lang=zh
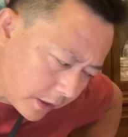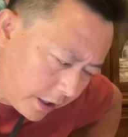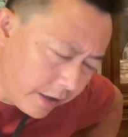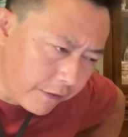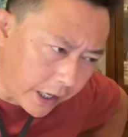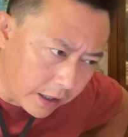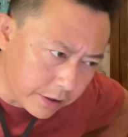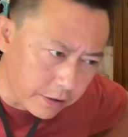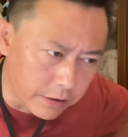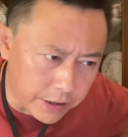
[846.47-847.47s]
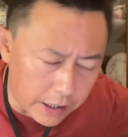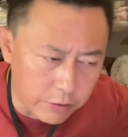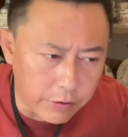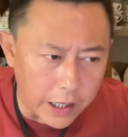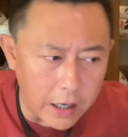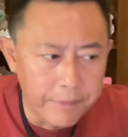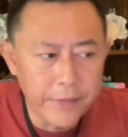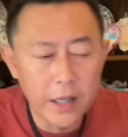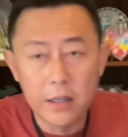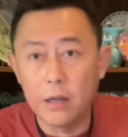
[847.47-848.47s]
因为四十三岁啊，
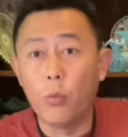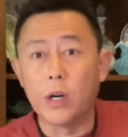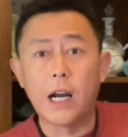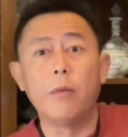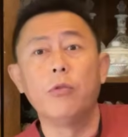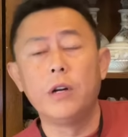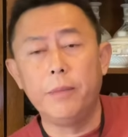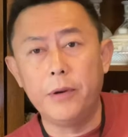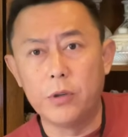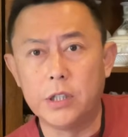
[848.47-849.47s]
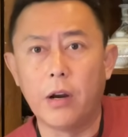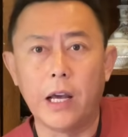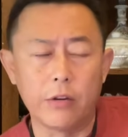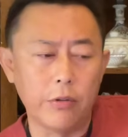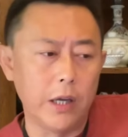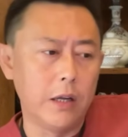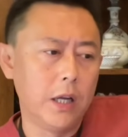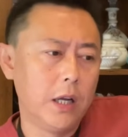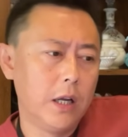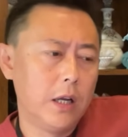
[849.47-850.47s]
跟我差不多，你比我小两岁。
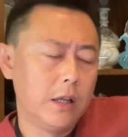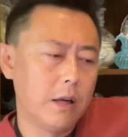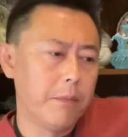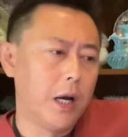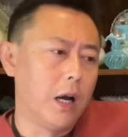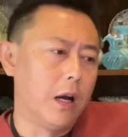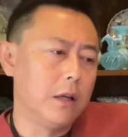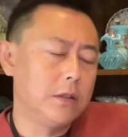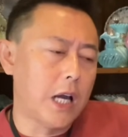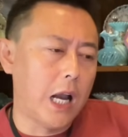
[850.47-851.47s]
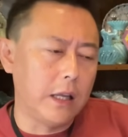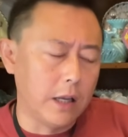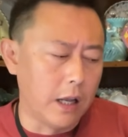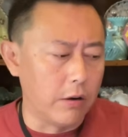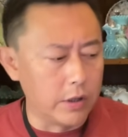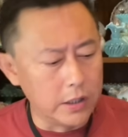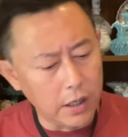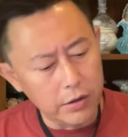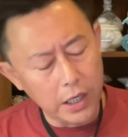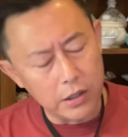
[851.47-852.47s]
那么家里的老人
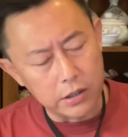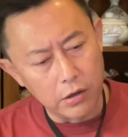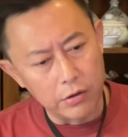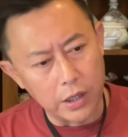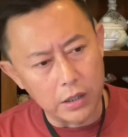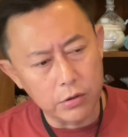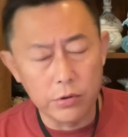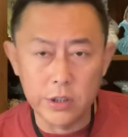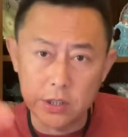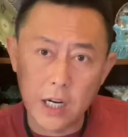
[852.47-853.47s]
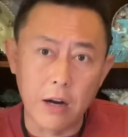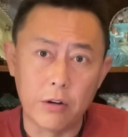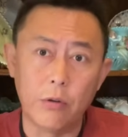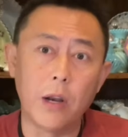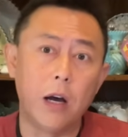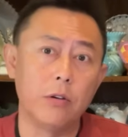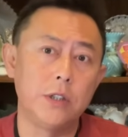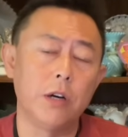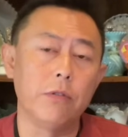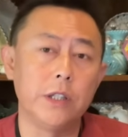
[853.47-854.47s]
到这个时候呢，都是上有老、
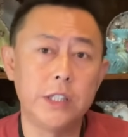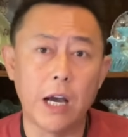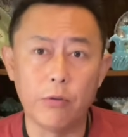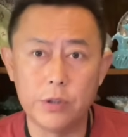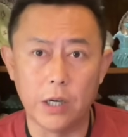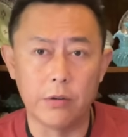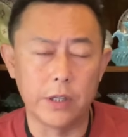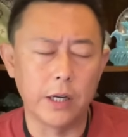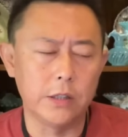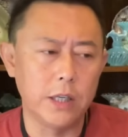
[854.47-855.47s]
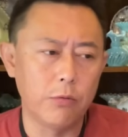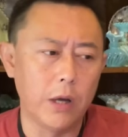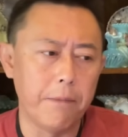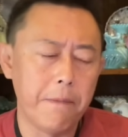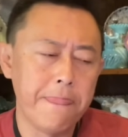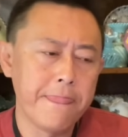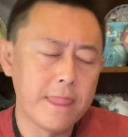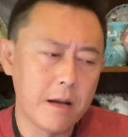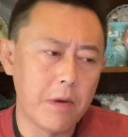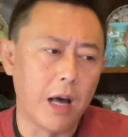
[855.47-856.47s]
下下有小的这个阶段。
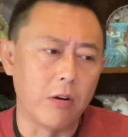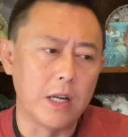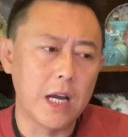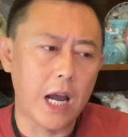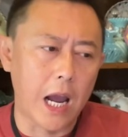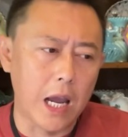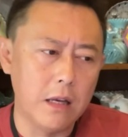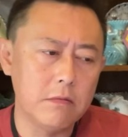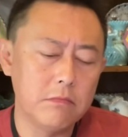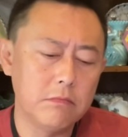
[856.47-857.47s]
那么老人还，